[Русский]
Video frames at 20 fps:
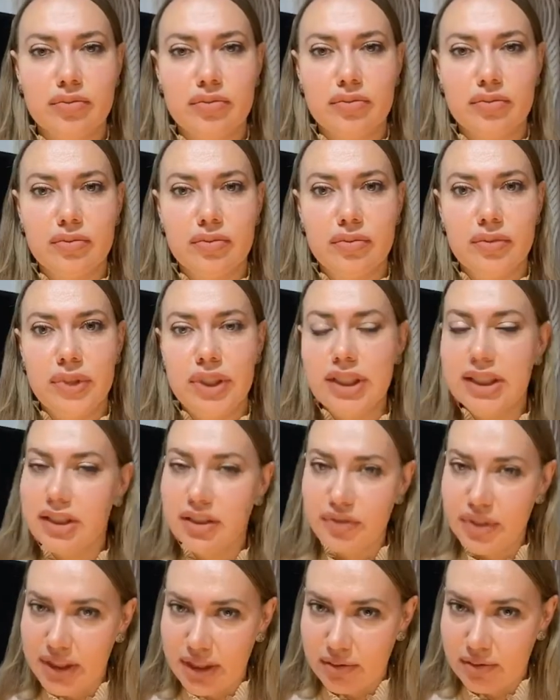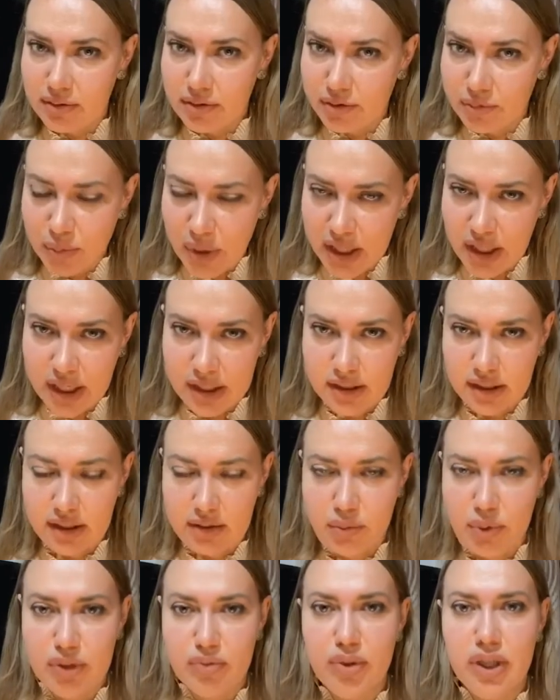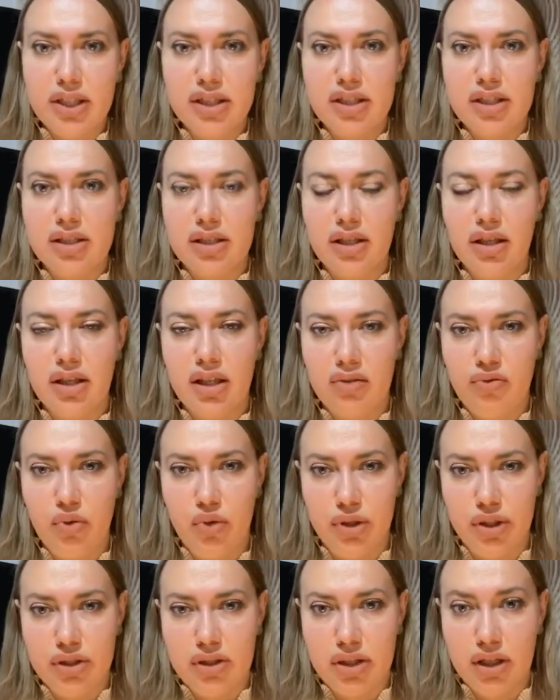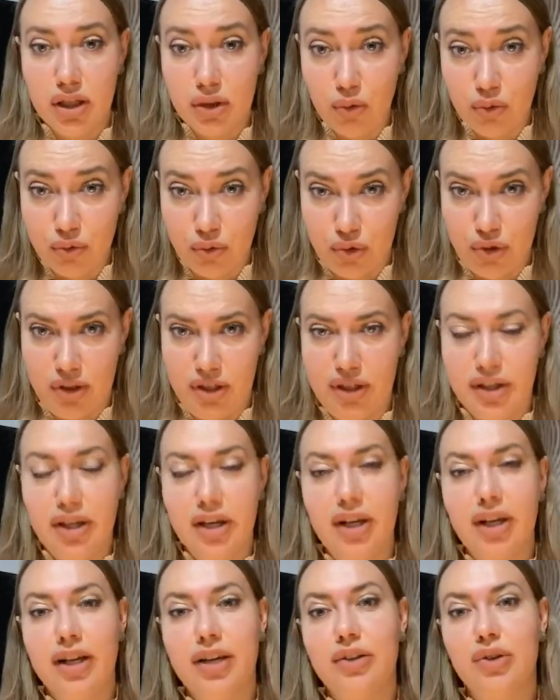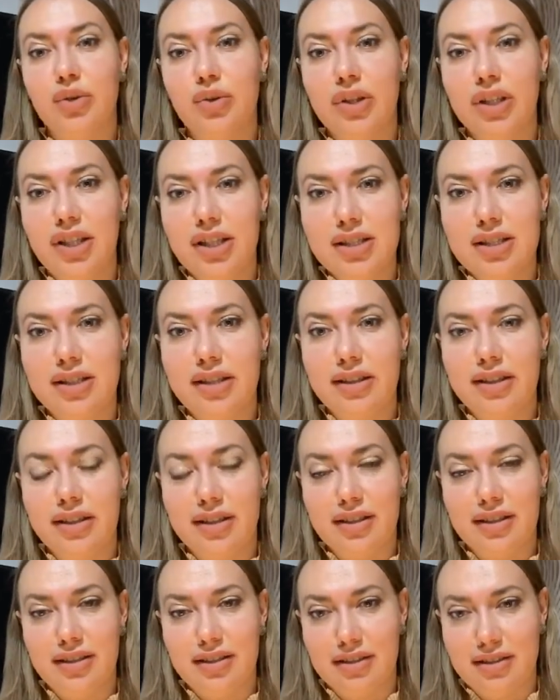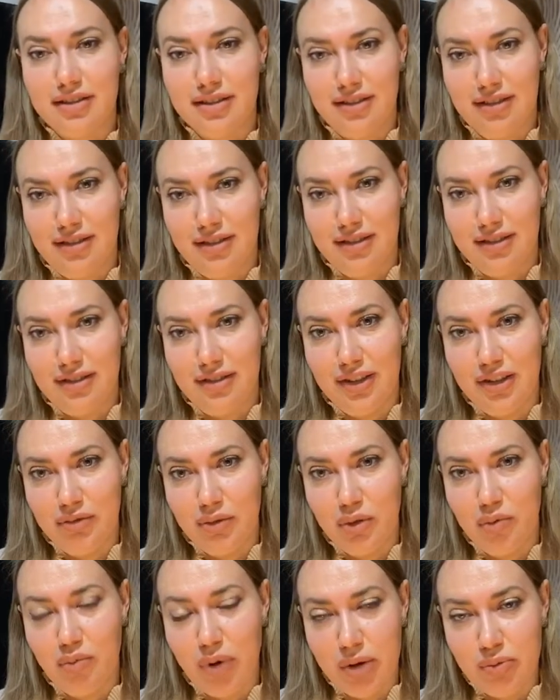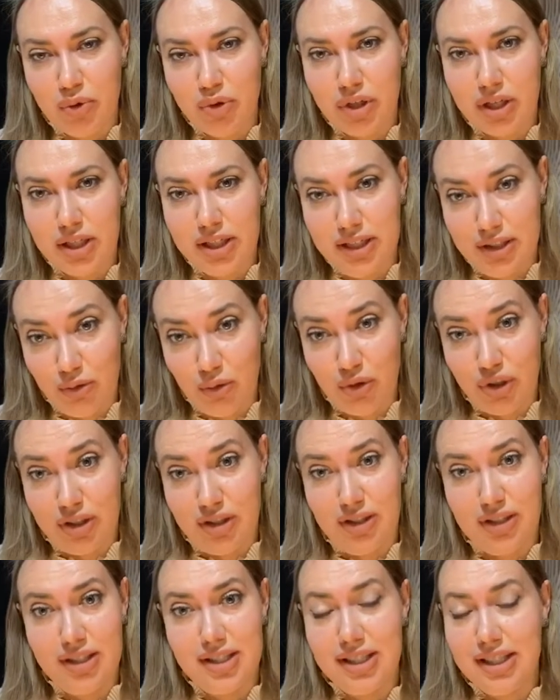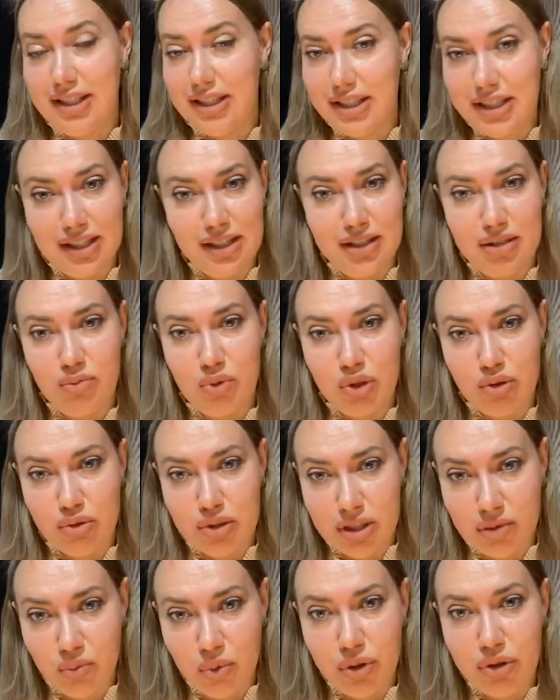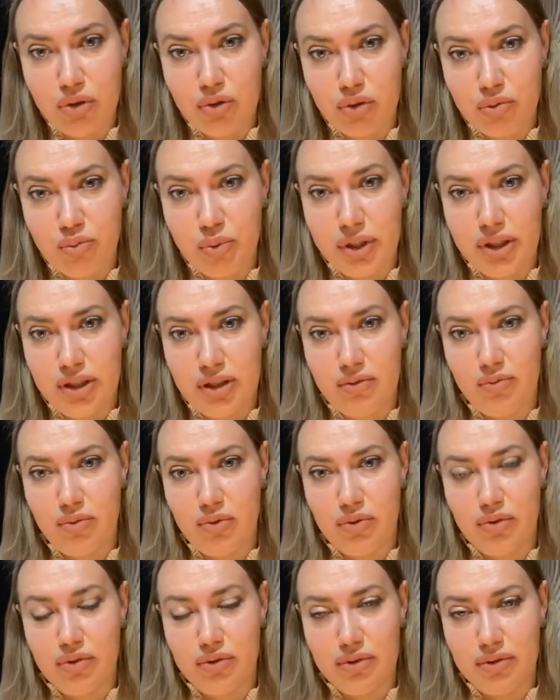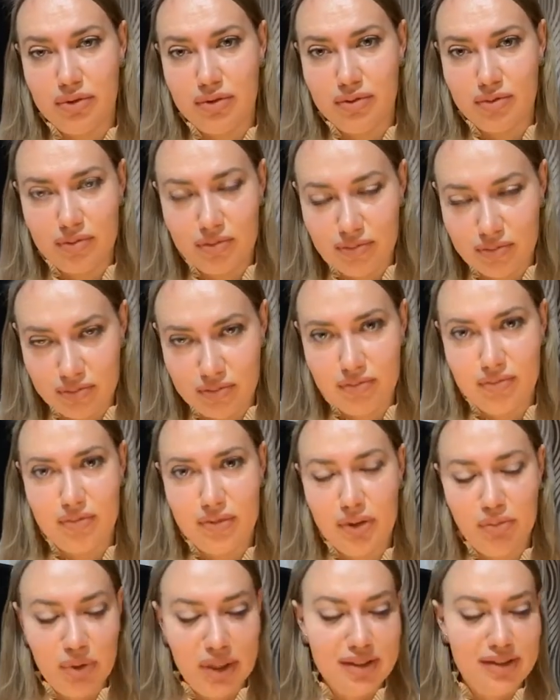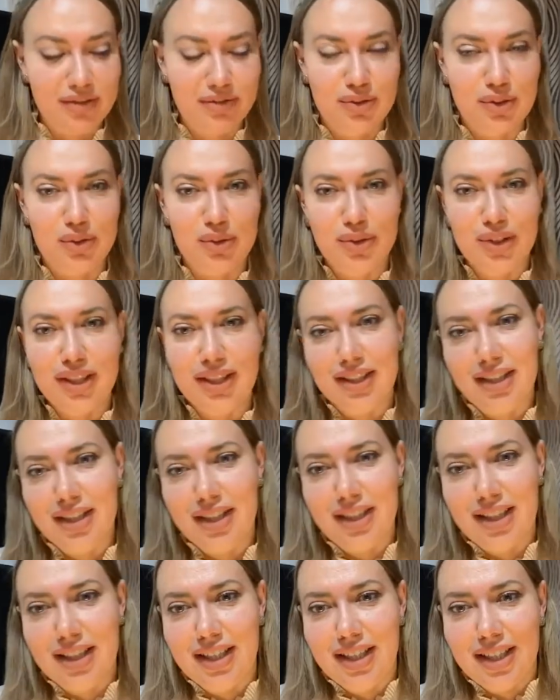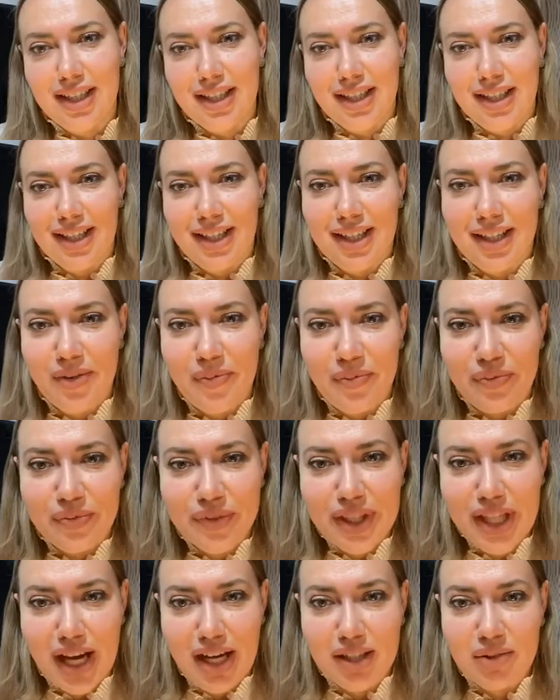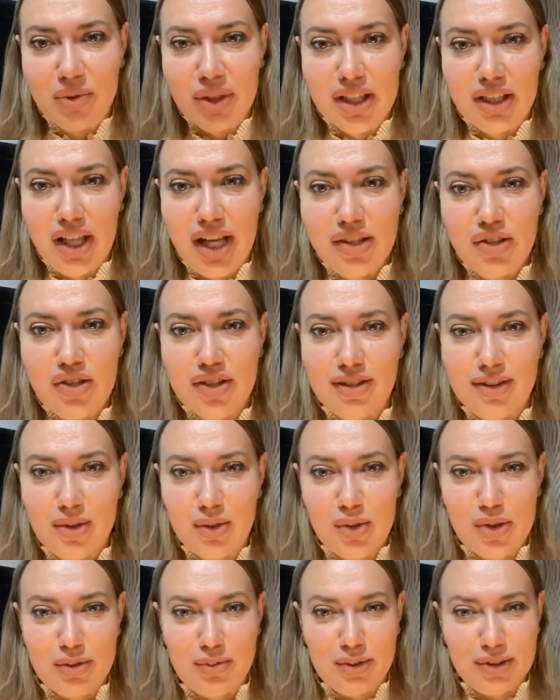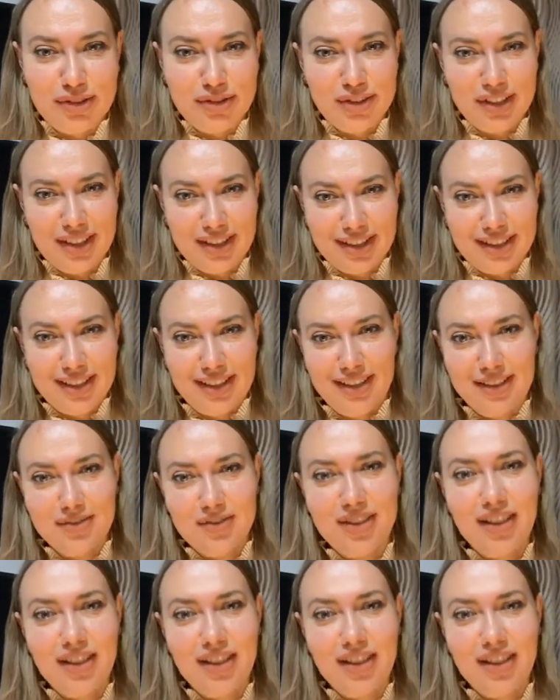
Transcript: не совсем в порядке, понимаете, с головой, с головушкой. Но если э, его бабушка и дедушка соединились между собой, то поэтому имейте в виду. Так, Микеланджело тоже был фенхелем.